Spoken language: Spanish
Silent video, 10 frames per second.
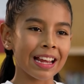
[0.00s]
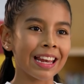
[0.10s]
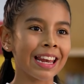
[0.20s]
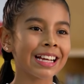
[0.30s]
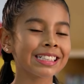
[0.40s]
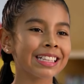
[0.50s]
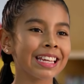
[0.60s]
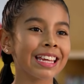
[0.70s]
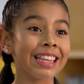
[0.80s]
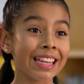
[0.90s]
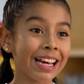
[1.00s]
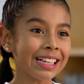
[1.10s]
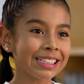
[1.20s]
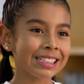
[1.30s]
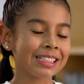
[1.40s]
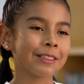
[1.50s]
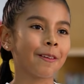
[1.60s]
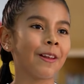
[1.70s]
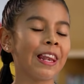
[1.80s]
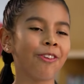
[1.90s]
las ideas,
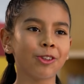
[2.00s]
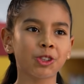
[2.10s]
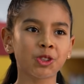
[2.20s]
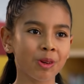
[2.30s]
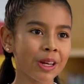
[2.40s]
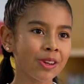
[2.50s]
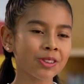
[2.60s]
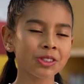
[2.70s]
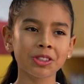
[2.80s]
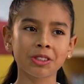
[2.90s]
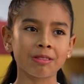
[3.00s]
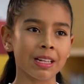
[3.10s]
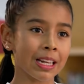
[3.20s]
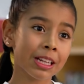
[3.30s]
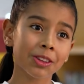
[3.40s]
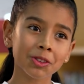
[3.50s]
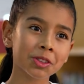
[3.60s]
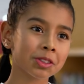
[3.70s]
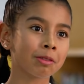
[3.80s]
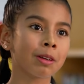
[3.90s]
los sueños,
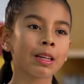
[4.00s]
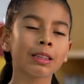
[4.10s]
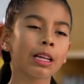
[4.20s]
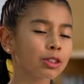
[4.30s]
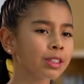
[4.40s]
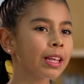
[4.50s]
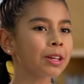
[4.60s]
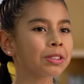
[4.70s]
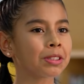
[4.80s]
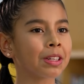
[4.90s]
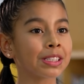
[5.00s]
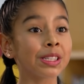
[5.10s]
talentos de los niños.